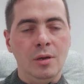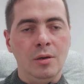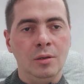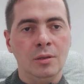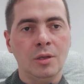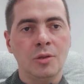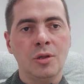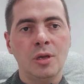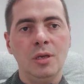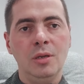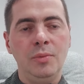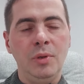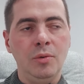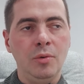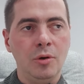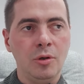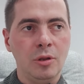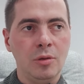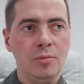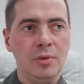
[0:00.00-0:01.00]
otaczali
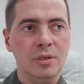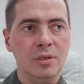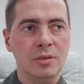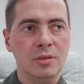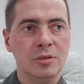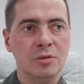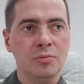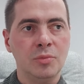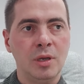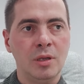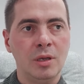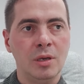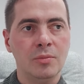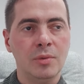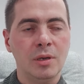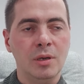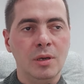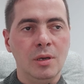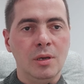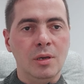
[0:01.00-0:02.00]
miłością i
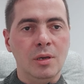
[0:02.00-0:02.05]
zrozumieniem